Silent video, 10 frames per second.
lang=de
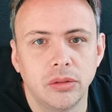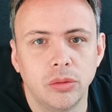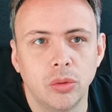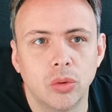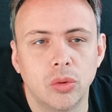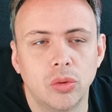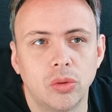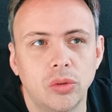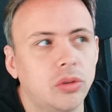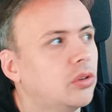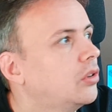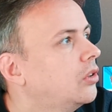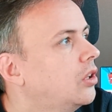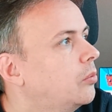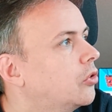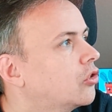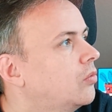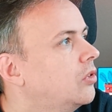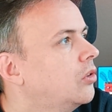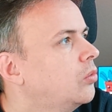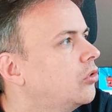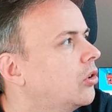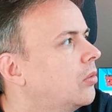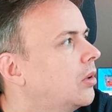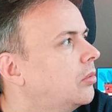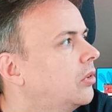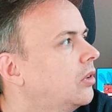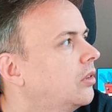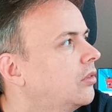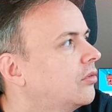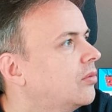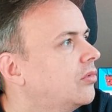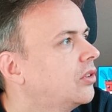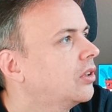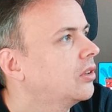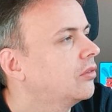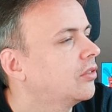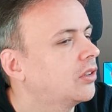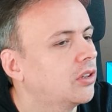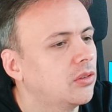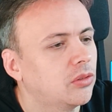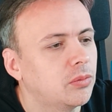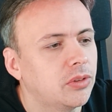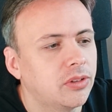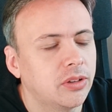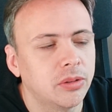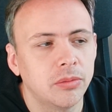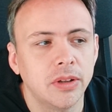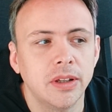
Jo, ihr habt da schon wieder einen Hubschrauber ab, oder? Vom Verteidigungsministerium.